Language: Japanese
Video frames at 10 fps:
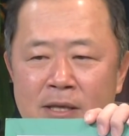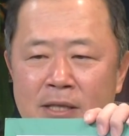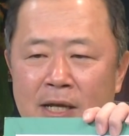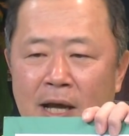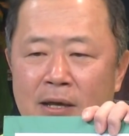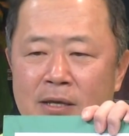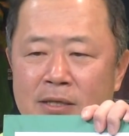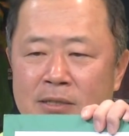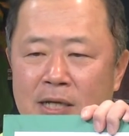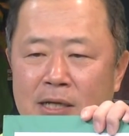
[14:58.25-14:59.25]
だから
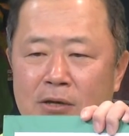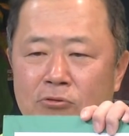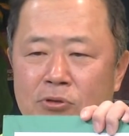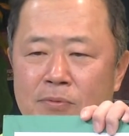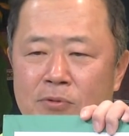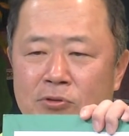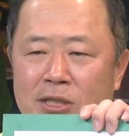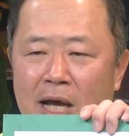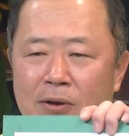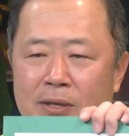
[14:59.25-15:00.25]
若干この意味の
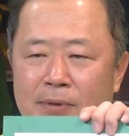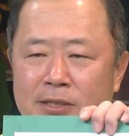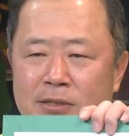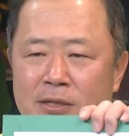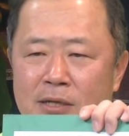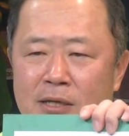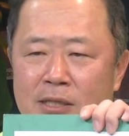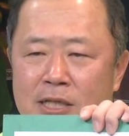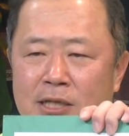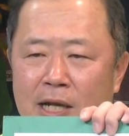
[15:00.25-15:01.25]
違いはあります。
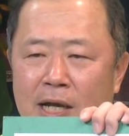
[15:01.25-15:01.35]
ですか